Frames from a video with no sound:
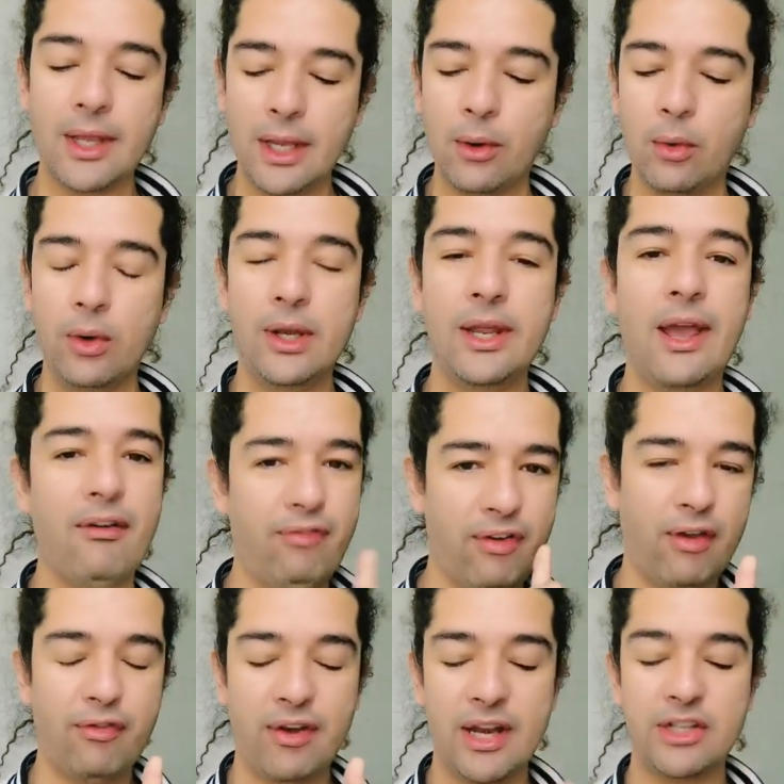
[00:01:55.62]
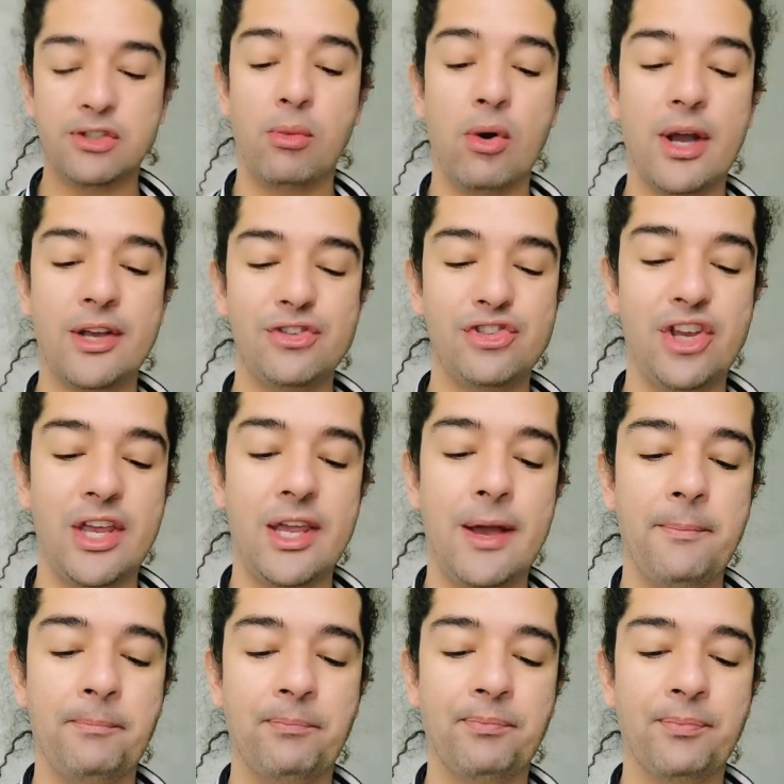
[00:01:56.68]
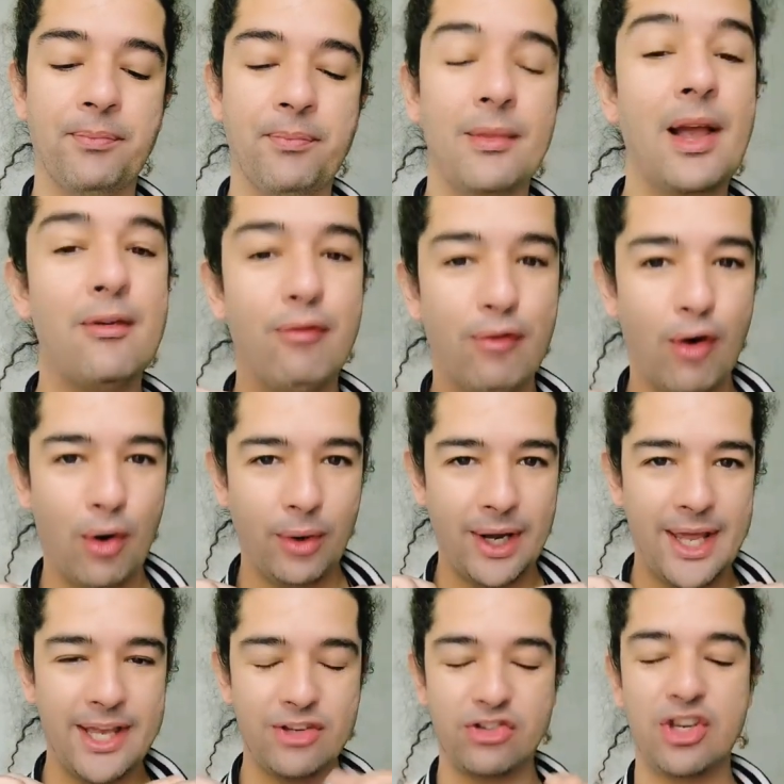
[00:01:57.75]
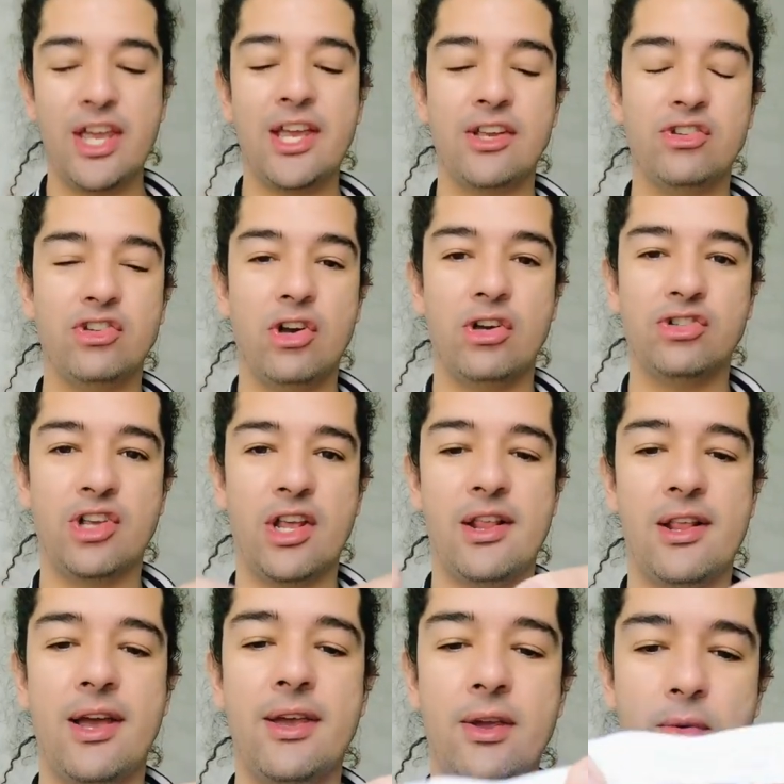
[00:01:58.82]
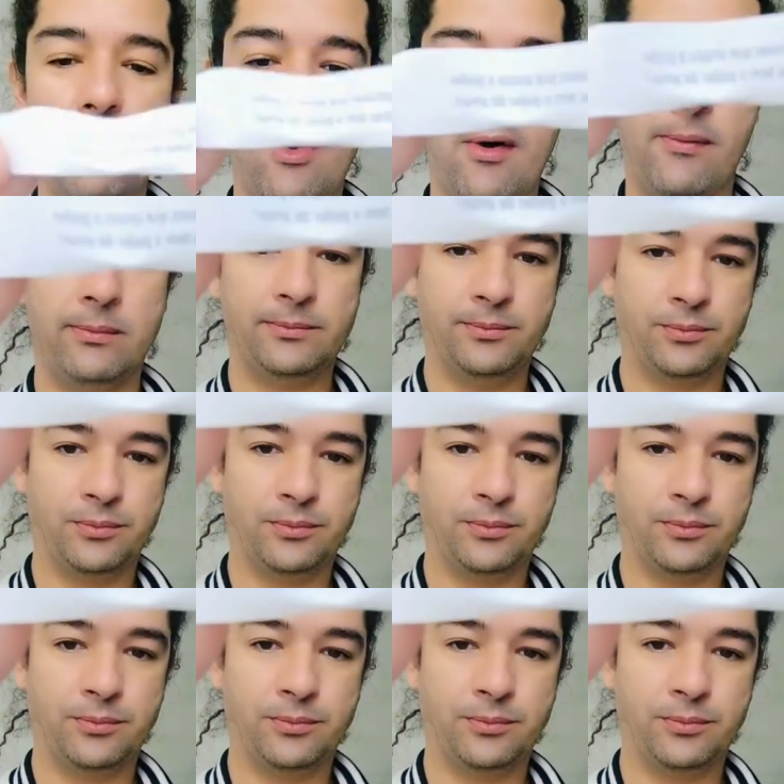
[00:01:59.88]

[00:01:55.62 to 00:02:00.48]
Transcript: Engolir é feio falar de boca cheia. Vou ler, gente, ó, já saiu, ó.